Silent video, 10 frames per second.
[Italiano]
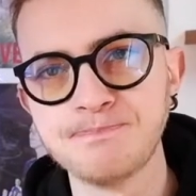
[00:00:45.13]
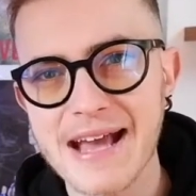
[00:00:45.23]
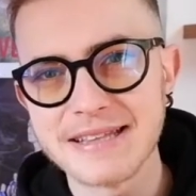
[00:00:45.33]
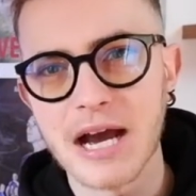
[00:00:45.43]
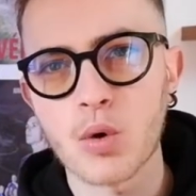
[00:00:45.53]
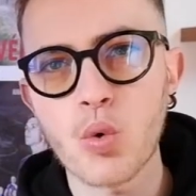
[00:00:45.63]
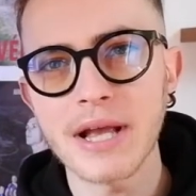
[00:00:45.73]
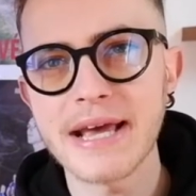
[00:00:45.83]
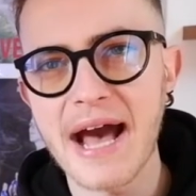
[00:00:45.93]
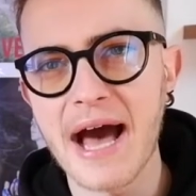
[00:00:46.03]
È da
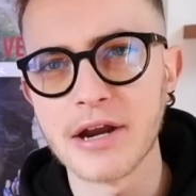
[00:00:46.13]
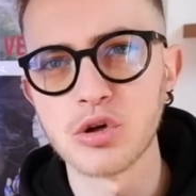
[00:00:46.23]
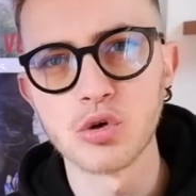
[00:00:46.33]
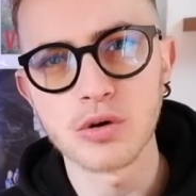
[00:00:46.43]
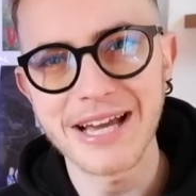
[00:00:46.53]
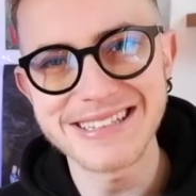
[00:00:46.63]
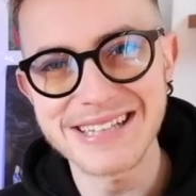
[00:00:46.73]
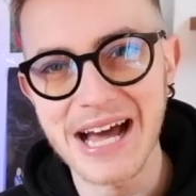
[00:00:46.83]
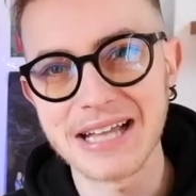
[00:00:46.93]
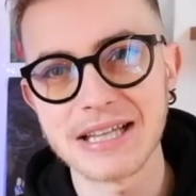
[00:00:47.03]
qualche anno che è
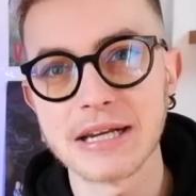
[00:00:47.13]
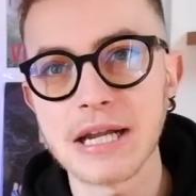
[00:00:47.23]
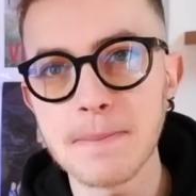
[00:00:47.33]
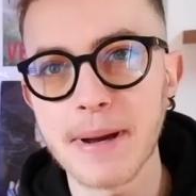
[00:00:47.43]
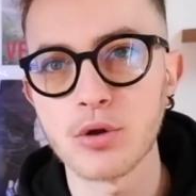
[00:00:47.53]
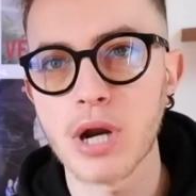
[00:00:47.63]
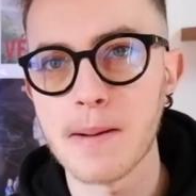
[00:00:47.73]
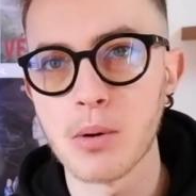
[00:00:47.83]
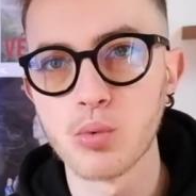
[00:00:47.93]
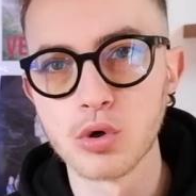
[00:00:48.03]
entrata nel
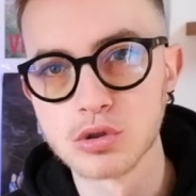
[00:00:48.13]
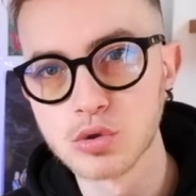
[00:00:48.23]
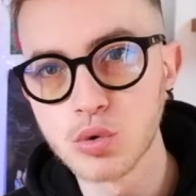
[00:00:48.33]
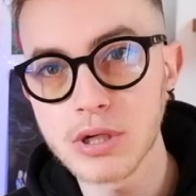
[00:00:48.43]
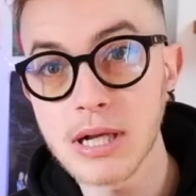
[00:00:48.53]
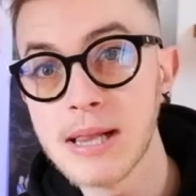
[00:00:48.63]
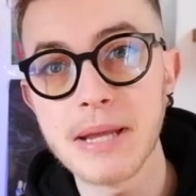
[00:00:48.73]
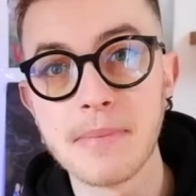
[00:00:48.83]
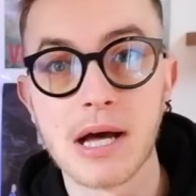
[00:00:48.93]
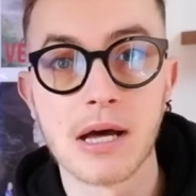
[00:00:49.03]
panorama World Tour,
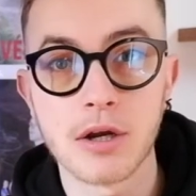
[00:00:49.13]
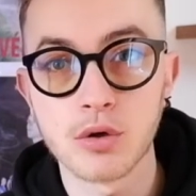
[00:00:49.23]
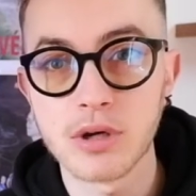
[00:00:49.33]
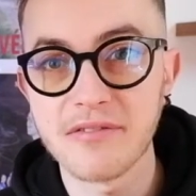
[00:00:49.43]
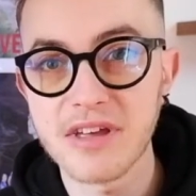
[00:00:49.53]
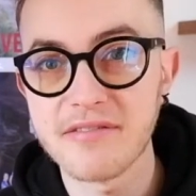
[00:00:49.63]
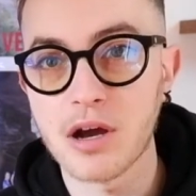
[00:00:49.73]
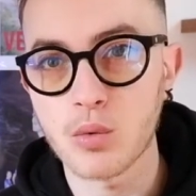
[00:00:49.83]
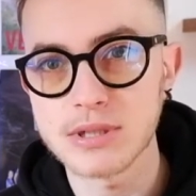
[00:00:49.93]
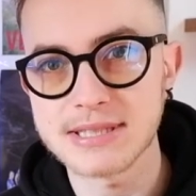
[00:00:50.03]
prima non
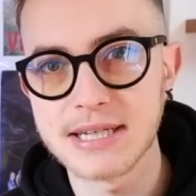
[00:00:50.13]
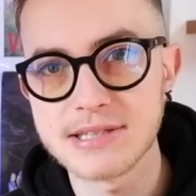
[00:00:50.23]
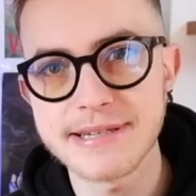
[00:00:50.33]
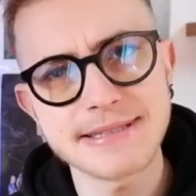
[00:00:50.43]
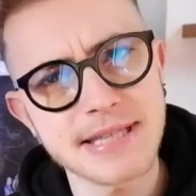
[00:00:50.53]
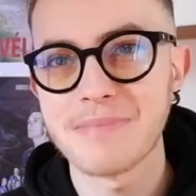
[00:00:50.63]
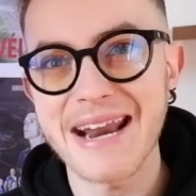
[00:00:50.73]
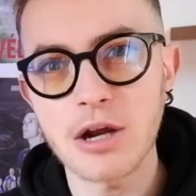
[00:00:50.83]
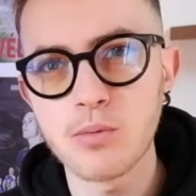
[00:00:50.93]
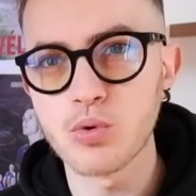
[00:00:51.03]
aveva questa licenza, ma
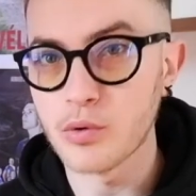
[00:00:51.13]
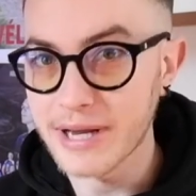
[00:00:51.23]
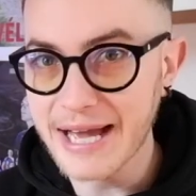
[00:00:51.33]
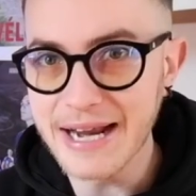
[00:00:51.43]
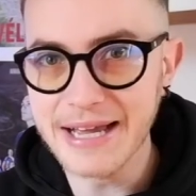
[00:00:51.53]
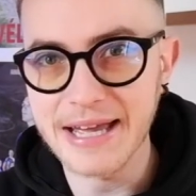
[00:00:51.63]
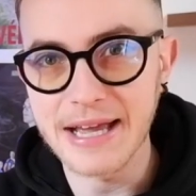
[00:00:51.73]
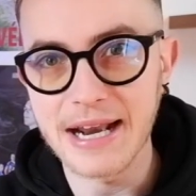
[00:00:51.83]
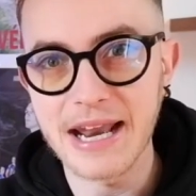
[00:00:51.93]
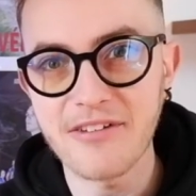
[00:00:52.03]
era comunque una gara
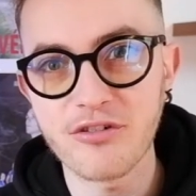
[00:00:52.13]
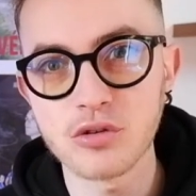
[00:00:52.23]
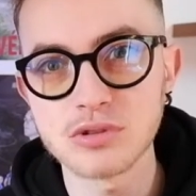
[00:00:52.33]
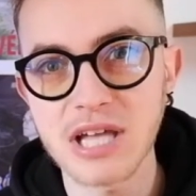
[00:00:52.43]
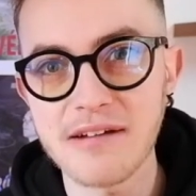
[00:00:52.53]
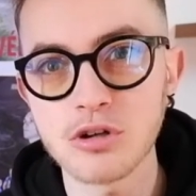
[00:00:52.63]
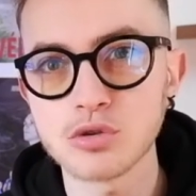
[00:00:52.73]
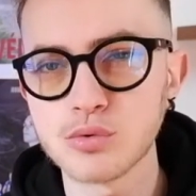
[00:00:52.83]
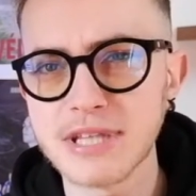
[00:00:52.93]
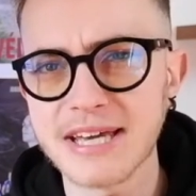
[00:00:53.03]
che l'affrontavano
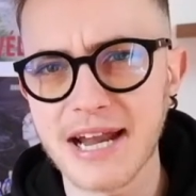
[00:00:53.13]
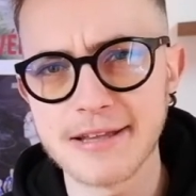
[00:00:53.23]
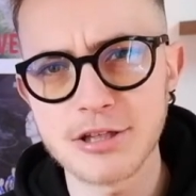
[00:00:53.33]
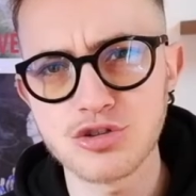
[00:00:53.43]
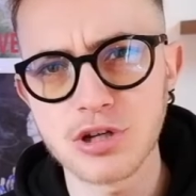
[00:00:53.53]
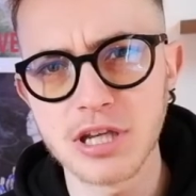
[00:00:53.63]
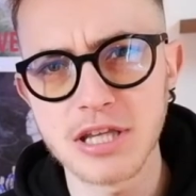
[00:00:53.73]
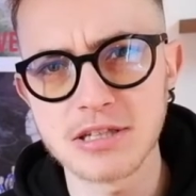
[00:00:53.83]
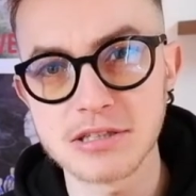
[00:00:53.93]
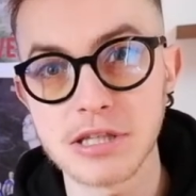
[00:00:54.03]
tutti i grandi
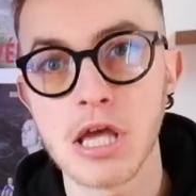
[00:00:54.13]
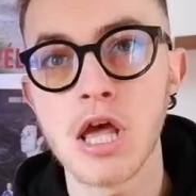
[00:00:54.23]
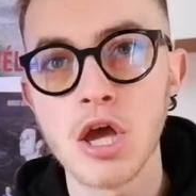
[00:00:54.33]
ciclisti.